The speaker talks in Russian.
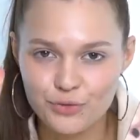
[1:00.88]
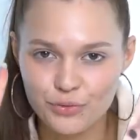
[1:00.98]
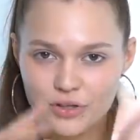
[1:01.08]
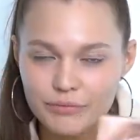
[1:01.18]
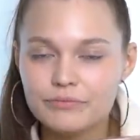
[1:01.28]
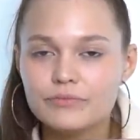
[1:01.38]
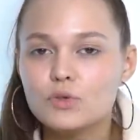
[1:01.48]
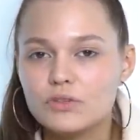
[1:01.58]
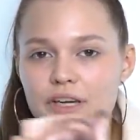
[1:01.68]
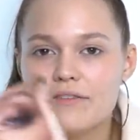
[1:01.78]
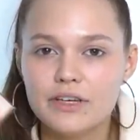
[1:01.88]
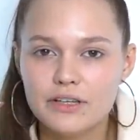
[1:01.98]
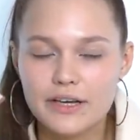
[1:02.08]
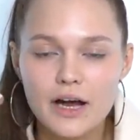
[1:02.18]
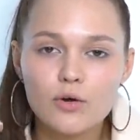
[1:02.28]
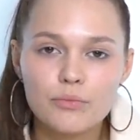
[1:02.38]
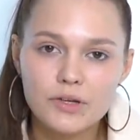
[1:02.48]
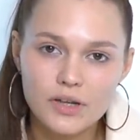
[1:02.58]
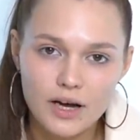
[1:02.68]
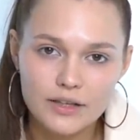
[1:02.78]
штуки, ну, три вида. Я
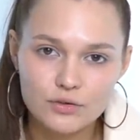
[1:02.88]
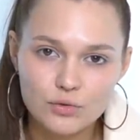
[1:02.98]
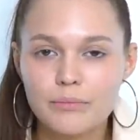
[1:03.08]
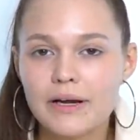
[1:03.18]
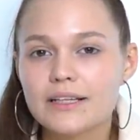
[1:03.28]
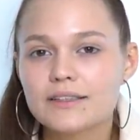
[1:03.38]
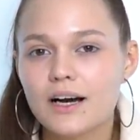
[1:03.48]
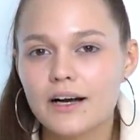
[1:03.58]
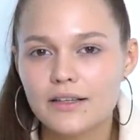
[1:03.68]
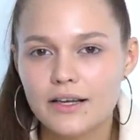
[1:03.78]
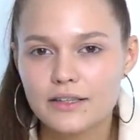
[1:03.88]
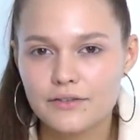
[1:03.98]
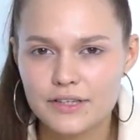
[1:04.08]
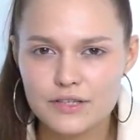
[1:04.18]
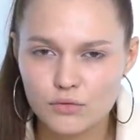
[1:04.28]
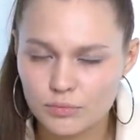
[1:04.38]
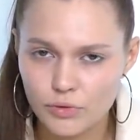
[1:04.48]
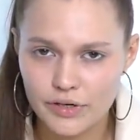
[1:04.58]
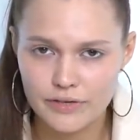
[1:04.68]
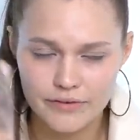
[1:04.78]
купила одну. Палетка хайлайтеров и
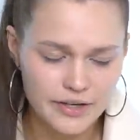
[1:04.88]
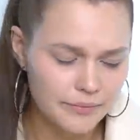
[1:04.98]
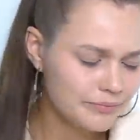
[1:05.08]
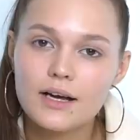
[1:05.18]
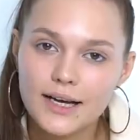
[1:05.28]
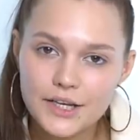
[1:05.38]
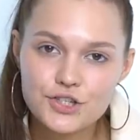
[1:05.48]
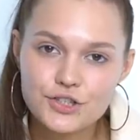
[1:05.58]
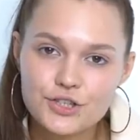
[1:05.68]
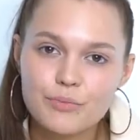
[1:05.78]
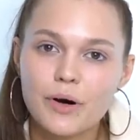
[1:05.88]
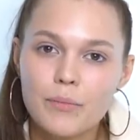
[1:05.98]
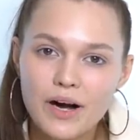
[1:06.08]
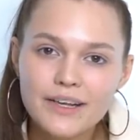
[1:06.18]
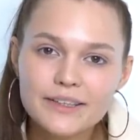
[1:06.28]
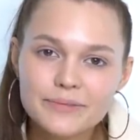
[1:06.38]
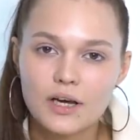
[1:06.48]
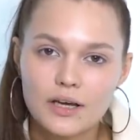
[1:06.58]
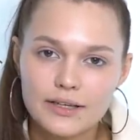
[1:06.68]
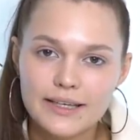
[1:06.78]
скульптурирования. Конечно же, помады,
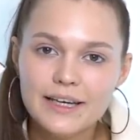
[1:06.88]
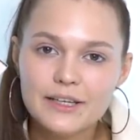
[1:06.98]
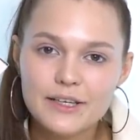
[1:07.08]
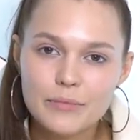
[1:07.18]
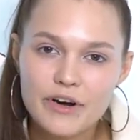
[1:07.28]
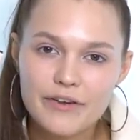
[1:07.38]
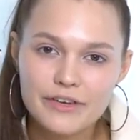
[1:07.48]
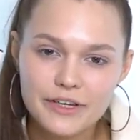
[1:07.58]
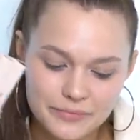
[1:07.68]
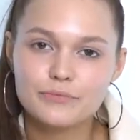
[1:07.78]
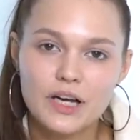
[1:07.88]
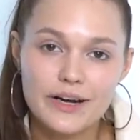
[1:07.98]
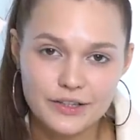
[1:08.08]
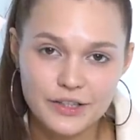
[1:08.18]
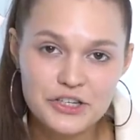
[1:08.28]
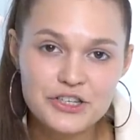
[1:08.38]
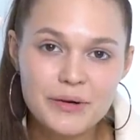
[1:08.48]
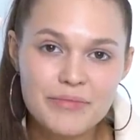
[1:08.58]
гели для бровей, карандаш для